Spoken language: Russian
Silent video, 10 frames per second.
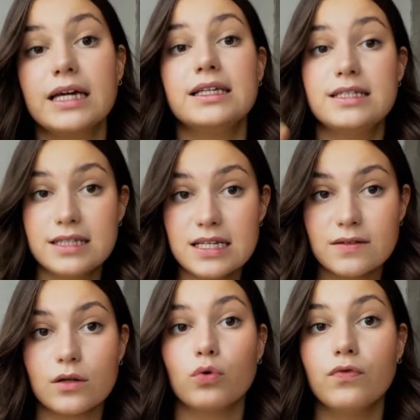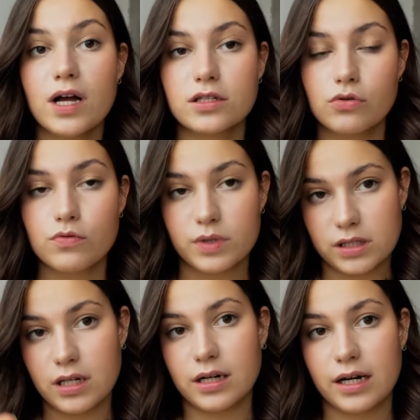Естественно, у вас должен быть
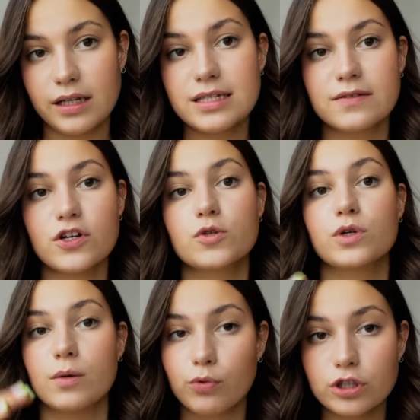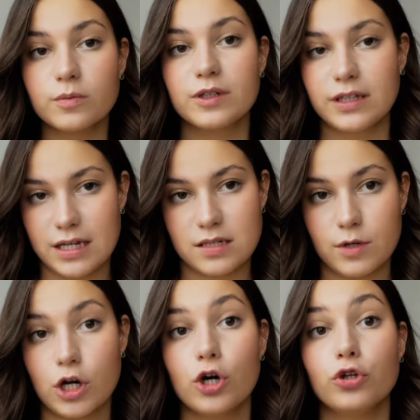отдельный хайлайт с вашими работами и кейсами.
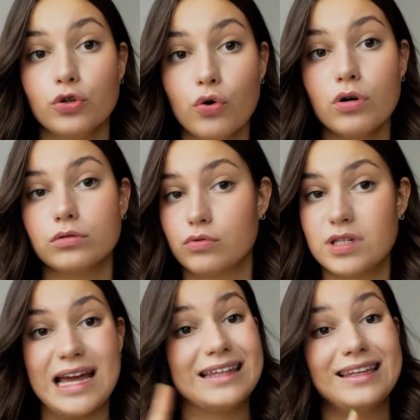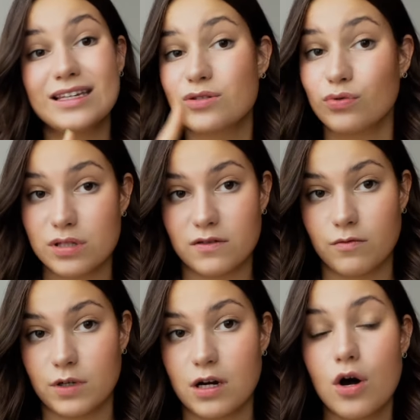Но, друзья, не с
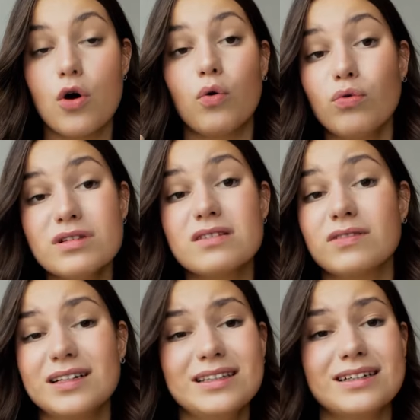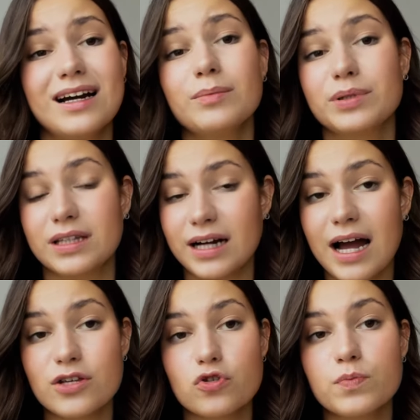отзывами. Отзывы это как бы
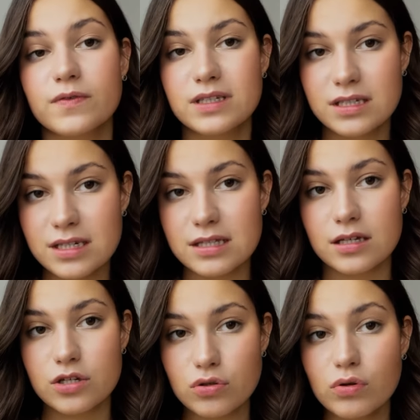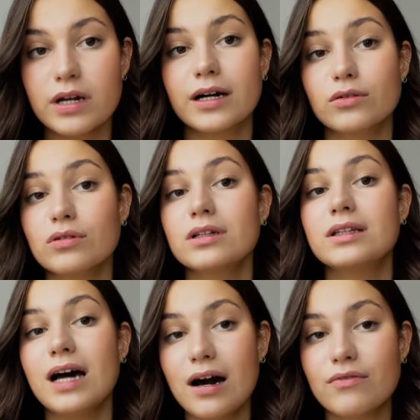такая суперводянистая история, которая,
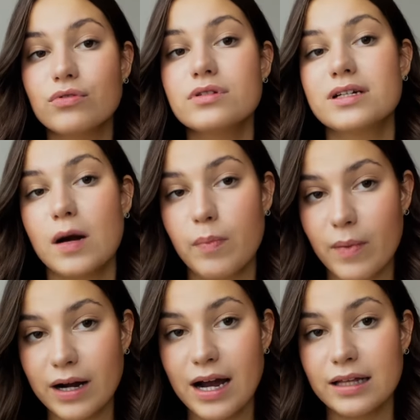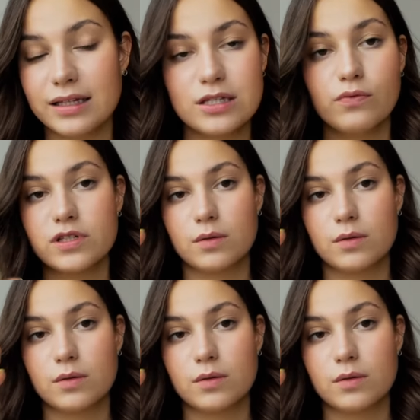да, вроде как помогает, если у вас